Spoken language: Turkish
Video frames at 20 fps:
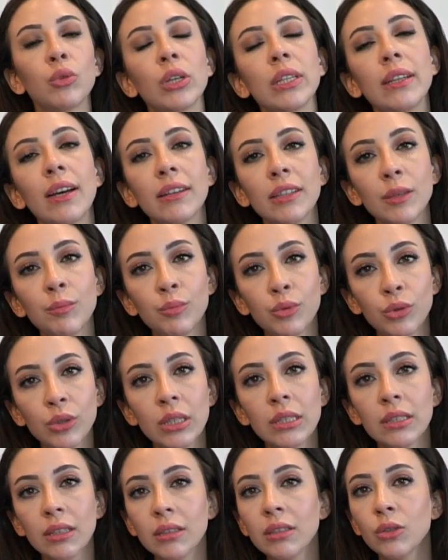Bu nedenle
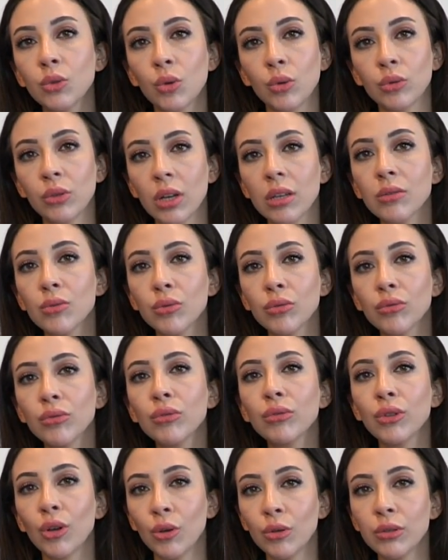burada satış
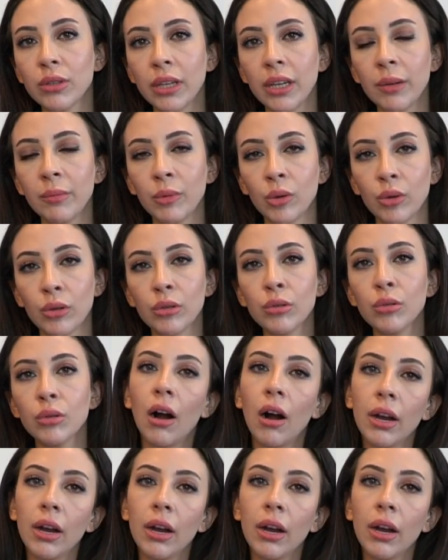kotasyonu gösteremiyoruz.